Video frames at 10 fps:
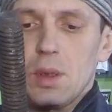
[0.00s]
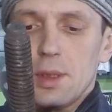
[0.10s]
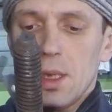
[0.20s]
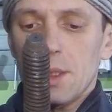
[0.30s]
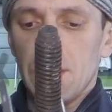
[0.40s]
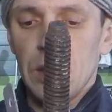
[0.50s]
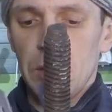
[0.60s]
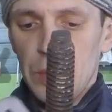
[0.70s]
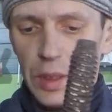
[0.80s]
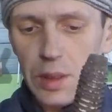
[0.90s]
Кстати,
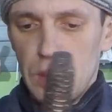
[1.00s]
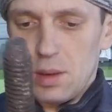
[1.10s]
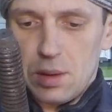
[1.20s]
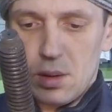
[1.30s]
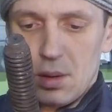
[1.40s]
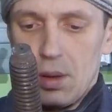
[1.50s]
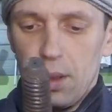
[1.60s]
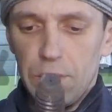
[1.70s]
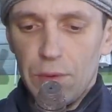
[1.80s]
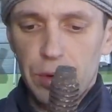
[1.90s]
она имеет
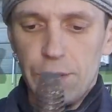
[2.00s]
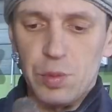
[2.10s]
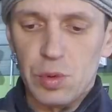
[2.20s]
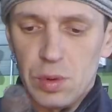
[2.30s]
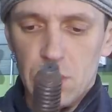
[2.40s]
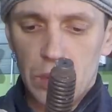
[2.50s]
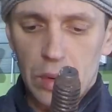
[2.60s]
левую резьбу.